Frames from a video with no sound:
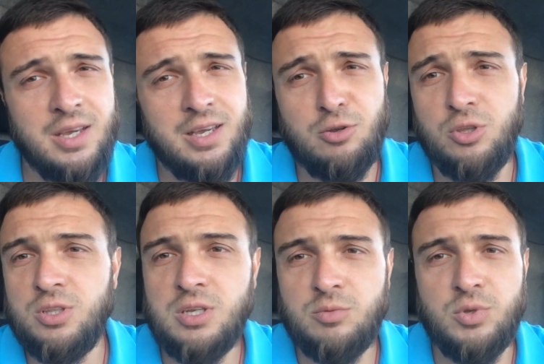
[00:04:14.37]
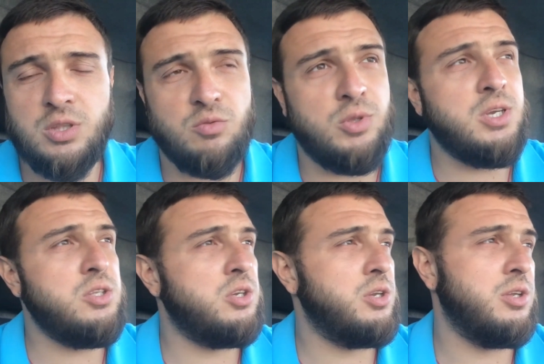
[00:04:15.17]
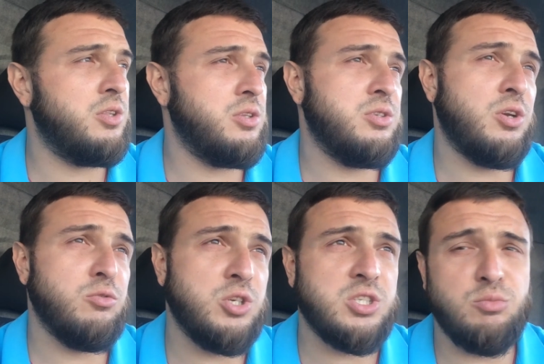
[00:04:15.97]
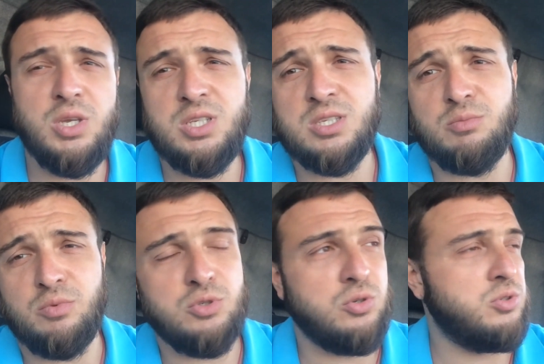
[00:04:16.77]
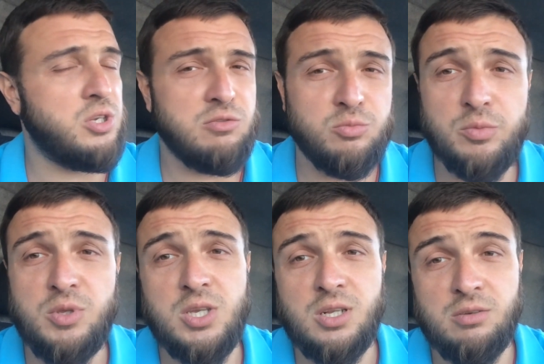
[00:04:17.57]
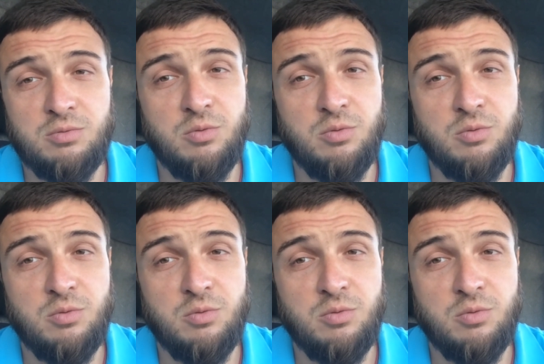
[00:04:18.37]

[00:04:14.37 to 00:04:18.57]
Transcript: Я говорю, не надо мне этого менять, это все равно часто меняется, все равно поменяли.